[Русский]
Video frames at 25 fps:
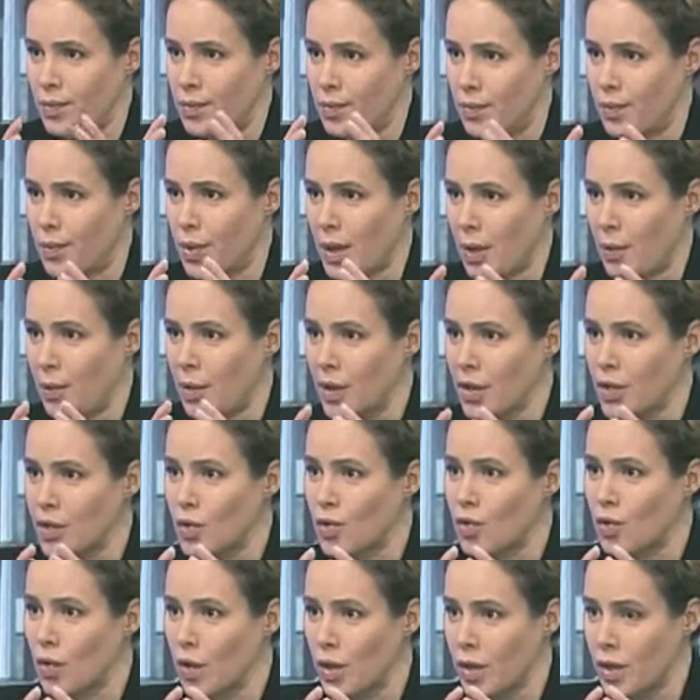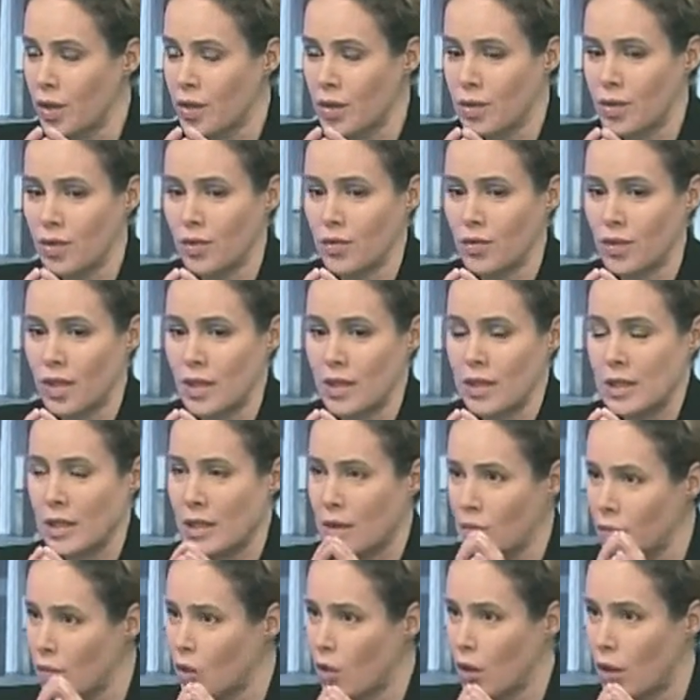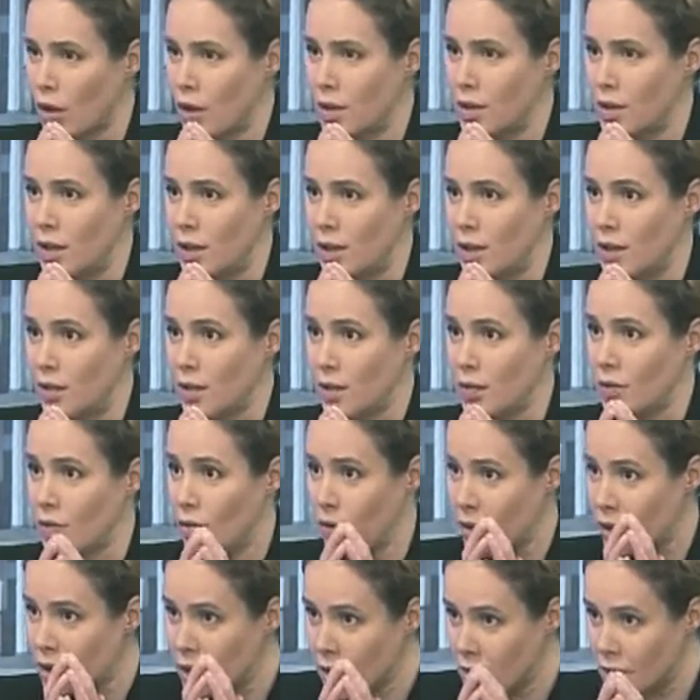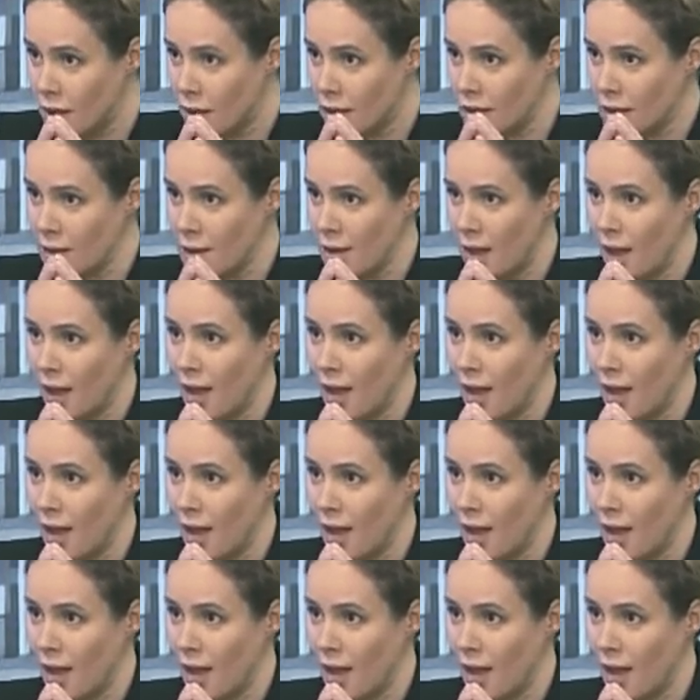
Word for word: промониторить, у нас немного денег, но они есть,